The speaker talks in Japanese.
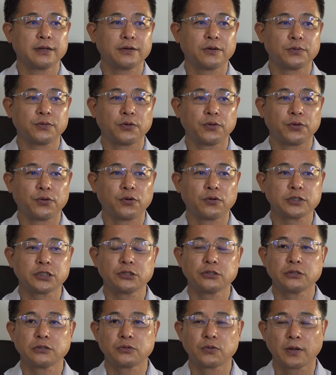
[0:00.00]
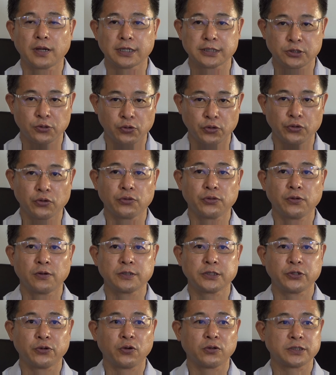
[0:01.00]
この報酬とか賞与
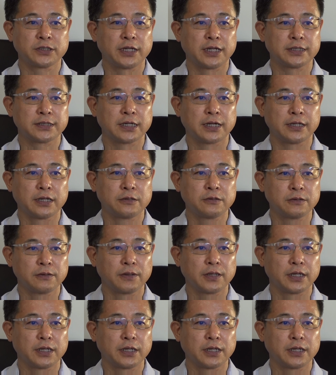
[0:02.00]
と調整される、